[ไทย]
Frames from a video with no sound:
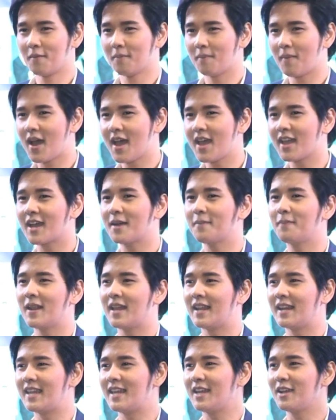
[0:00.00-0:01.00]
ไม่ครับเพล
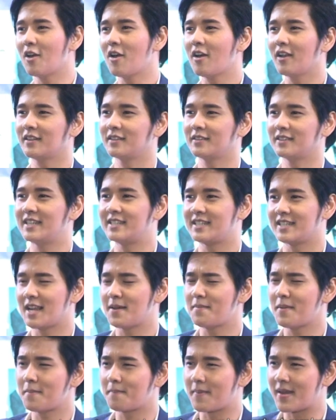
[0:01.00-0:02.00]
งนี้ก็จริงๆ แล้
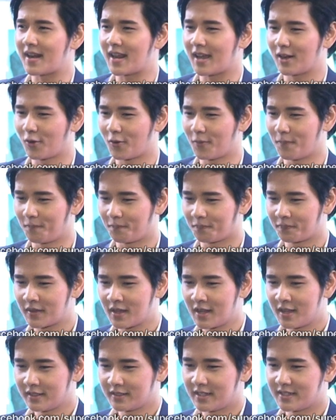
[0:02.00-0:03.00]
วมันเป็นอารมณ์
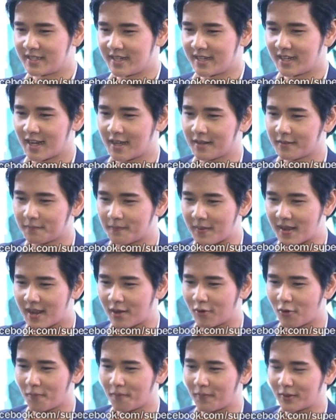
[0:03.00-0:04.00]
จริง ๆ แล้วเป็น
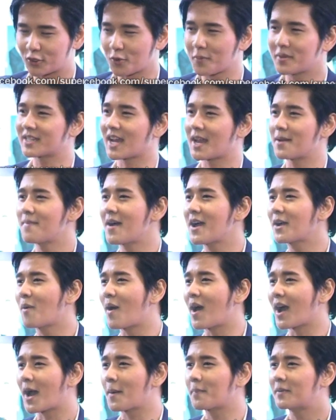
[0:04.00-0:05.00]
อารมณ์ประชดประชันมากก
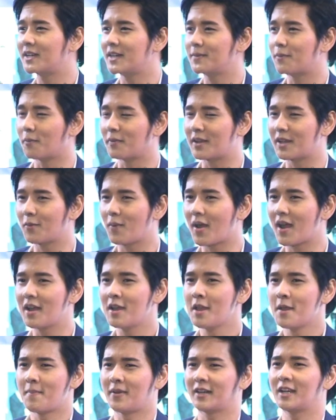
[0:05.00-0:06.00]
ว่าครับ คือผมคิดว่า
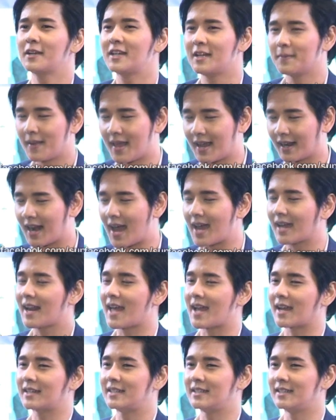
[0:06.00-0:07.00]
มันก็คือเพลงรักแห
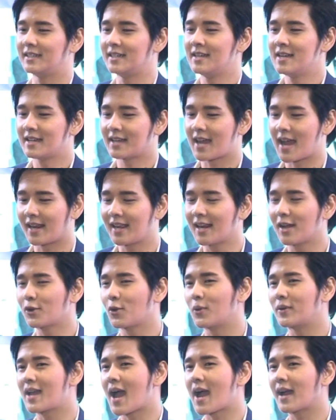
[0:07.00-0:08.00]
ละคือการที่เรา
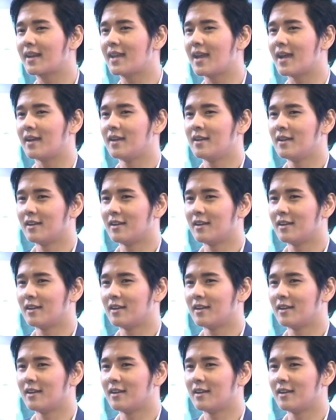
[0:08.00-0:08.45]
โดนกักเนี่ย